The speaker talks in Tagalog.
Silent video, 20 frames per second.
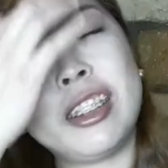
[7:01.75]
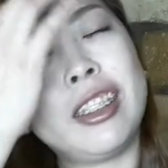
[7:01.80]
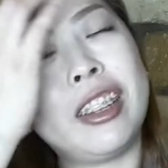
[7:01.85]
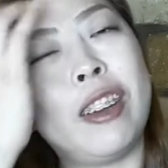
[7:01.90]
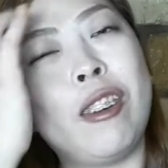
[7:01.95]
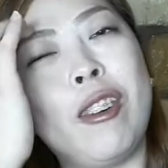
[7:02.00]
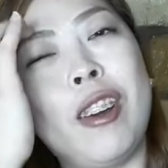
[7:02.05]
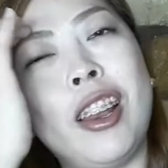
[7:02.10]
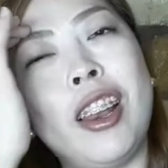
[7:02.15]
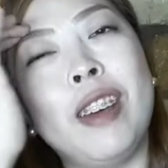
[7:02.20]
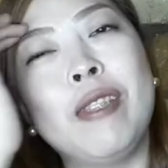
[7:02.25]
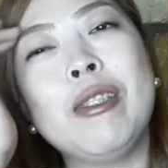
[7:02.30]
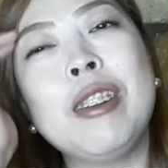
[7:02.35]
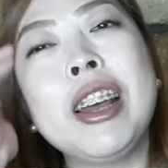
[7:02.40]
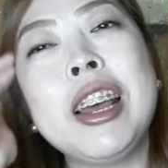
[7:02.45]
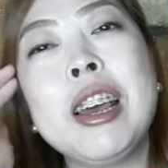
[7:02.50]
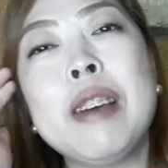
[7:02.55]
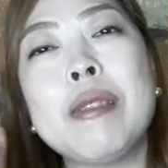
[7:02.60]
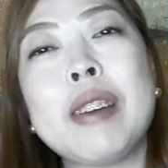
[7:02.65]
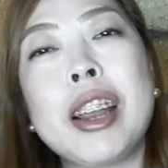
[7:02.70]
Hindi ko alam.
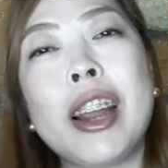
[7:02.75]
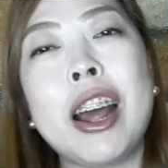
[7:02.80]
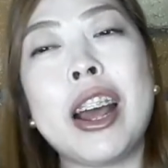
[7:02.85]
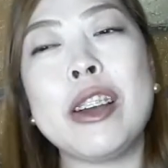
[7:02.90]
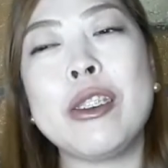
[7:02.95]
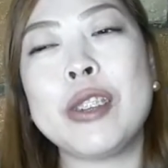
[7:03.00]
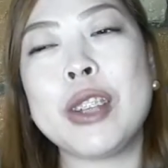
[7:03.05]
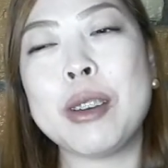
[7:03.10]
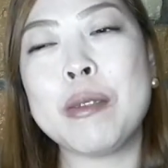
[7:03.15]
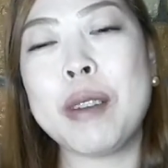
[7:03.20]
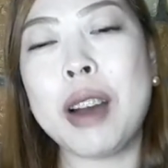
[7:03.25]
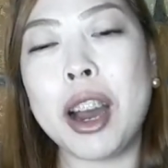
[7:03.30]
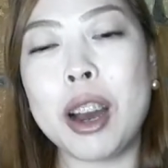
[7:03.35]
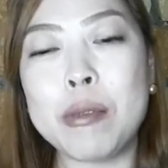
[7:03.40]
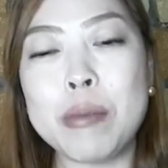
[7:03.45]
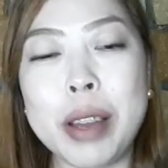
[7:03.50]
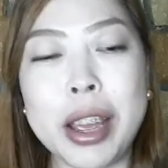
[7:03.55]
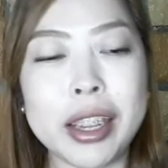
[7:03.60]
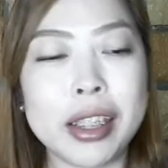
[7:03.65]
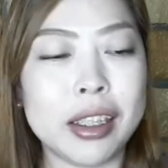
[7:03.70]
Parang ayaw niya
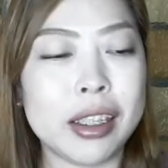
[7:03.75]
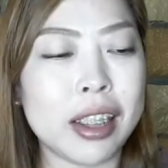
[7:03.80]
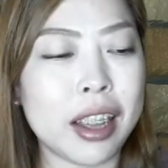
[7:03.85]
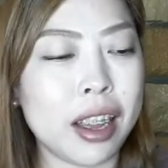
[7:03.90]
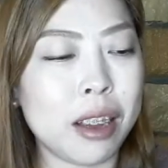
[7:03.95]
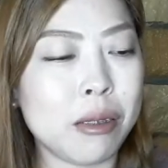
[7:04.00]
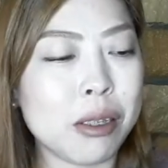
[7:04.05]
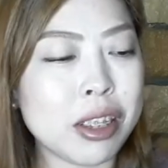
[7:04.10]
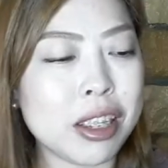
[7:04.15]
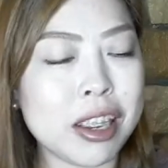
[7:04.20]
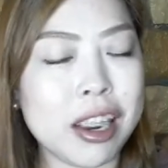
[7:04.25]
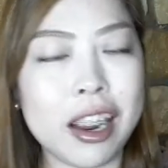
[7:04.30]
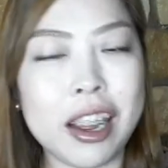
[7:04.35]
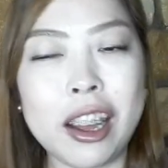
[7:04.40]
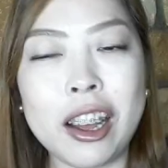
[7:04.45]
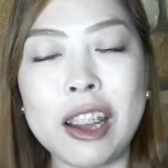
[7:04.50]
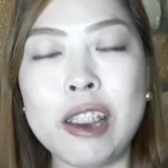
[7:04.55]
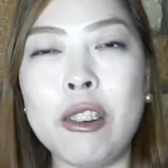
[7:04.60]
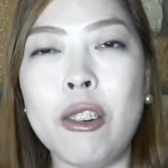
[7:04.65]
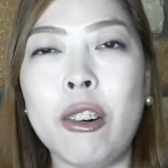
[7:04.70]
makabenta. Basta
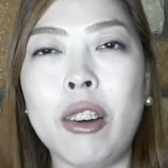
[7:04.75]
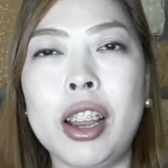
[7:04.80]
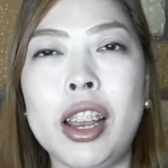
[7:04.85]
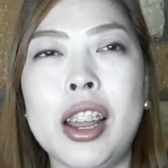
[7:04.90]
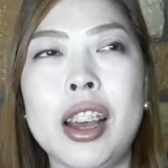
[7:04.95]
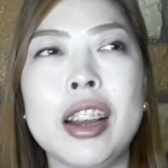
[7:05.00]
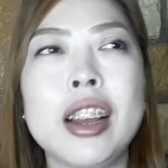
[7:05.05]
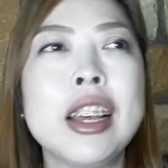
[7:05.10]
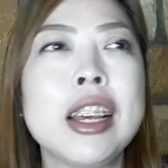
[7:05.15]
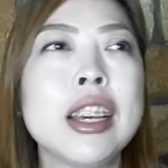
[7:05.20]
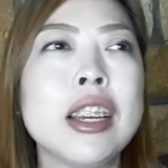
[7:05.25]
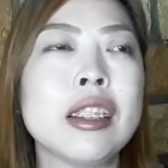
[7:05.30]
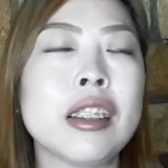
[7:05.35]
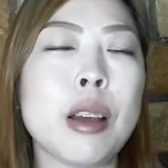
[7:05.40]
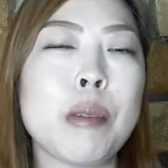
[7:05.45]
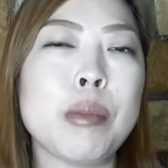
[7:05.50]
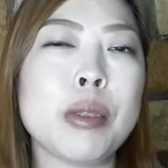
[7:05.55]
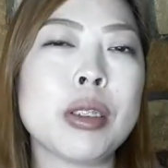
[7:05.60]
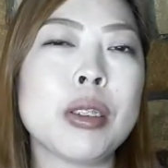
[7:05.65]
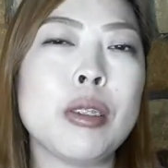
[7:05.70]
nakakaloka lang.
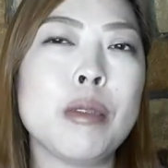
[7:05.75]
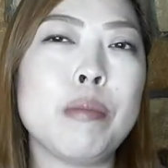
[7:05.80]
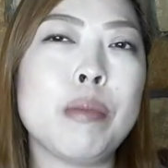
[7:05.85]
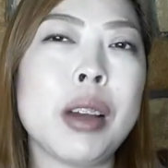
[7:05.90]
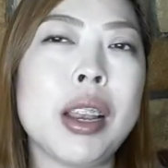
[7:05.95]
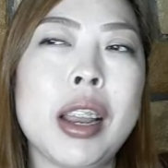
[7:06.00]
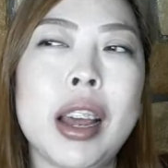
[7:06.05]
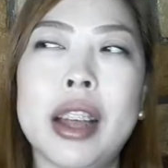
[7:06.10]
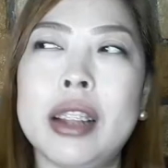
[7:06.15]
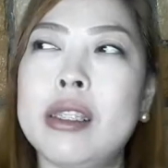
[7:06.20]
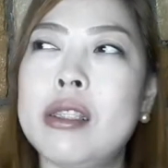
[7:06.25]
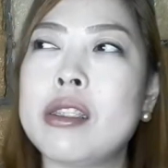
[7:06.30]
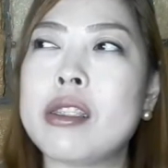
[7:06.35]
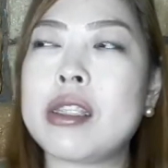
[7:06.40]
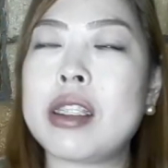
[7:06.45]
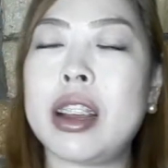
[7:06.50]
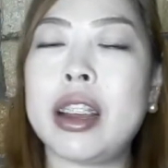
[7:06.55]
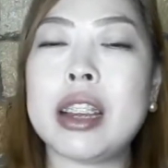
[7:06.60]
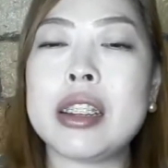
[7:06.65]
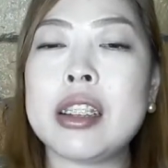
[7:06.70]
Tapos doon pala, doon
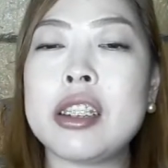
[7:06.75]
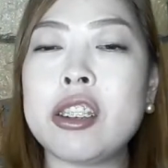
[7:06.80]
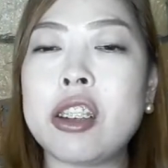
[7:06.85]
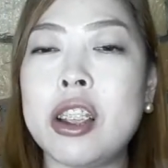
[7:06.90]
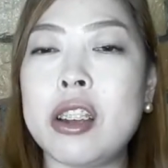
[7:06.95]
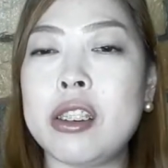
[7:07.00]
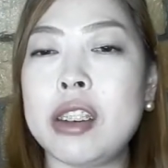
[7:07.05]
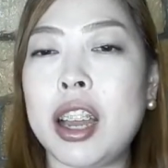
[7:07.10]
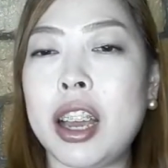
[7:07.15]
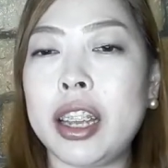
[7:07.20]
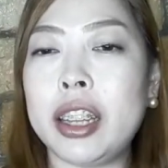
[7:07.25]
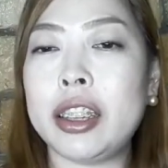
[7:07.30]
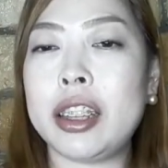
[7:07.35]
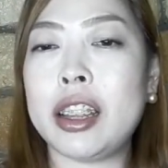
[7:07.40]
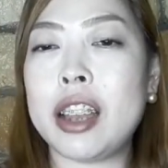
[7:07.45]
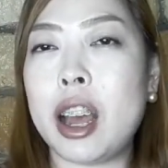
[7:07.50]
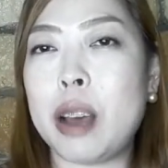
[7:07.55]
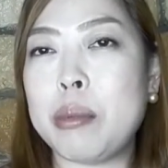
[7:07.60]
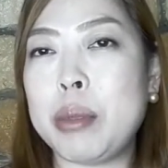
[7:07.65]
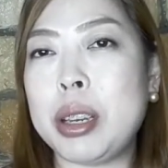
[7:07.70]
sa, kasi siya yung nakita
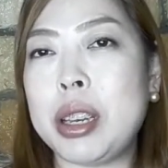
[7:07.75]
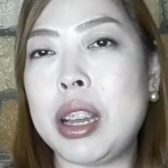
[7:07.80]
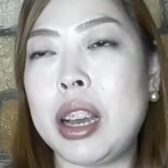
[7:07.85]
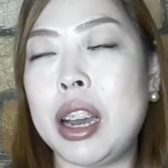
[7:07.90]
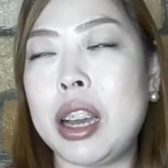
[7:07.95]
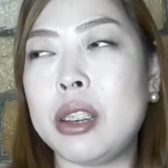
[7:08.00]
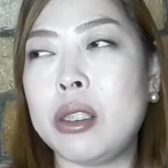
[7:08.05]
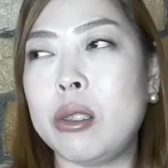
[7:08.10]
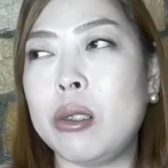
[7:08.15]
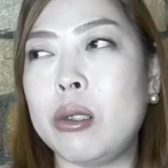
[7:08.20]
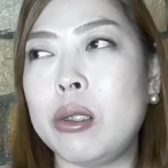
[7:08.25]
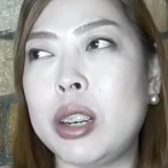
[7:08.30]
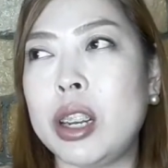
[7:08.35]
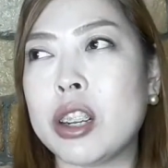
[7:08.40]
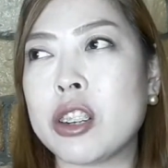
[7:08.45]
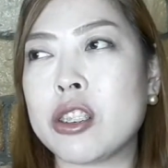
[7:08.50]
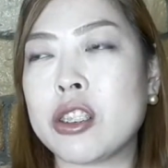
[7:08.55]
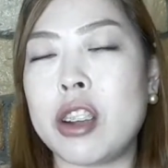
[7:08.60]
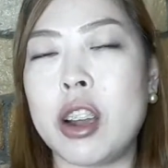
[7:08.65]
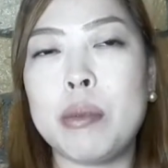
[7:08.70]
namin na ano,
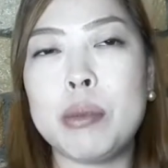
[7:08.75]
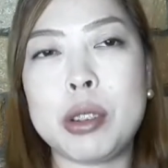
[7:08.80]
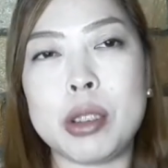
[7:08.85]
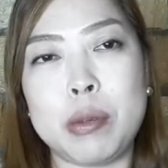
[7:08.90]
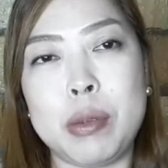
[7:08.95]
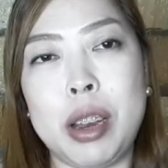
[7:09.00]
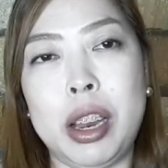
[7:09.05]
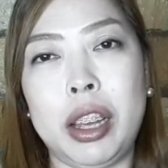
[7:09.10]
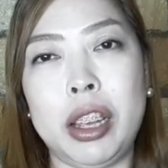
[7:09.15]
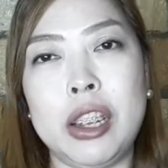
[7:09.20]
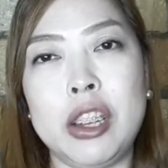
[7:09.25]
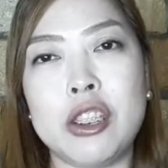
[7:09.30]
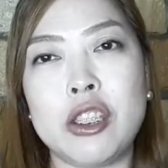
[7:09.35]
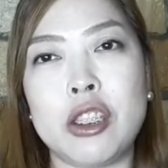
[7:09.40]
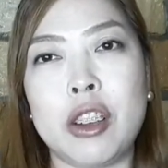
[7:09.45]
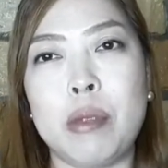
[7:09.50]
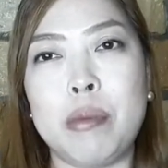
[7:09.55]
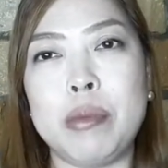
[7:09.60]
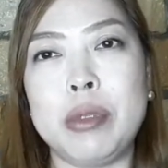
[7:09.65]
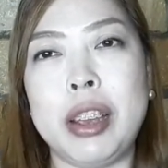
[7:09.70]
unang shop. Tapos malaki yung
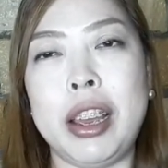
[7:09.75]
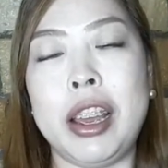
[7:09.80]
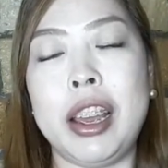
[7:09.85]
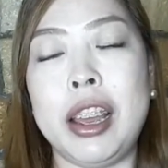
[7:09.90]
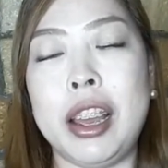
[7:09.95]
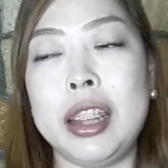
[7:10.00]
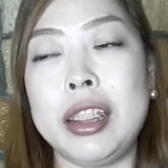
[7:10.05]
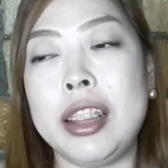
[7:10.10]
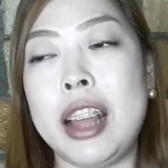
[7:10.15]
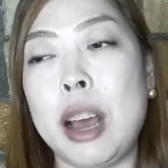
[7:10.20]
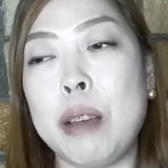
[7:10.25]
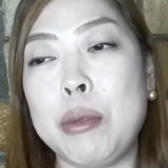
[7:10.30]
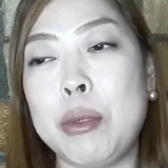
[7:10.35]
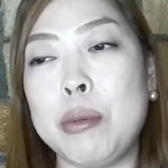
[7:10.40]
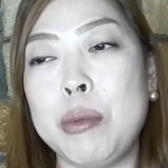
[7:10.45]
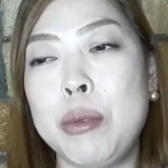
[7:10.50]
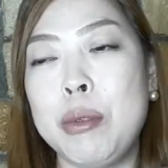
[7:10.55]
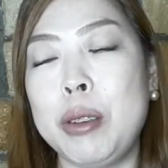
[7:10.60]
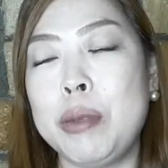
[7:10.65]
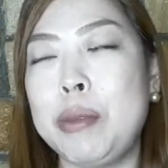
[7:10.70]
shop niya. Eh, ang
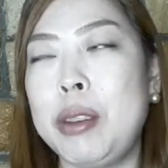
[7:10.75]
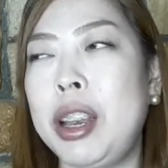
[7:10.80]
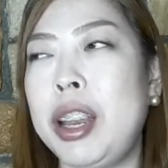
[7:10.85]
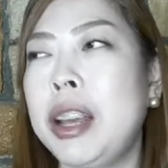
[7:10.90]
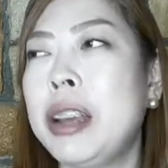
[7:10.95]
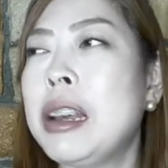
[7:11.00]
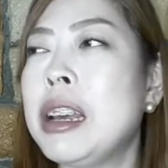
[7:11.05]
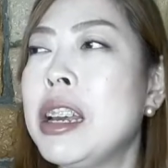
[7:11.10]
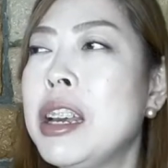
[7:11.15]
daming bumibili.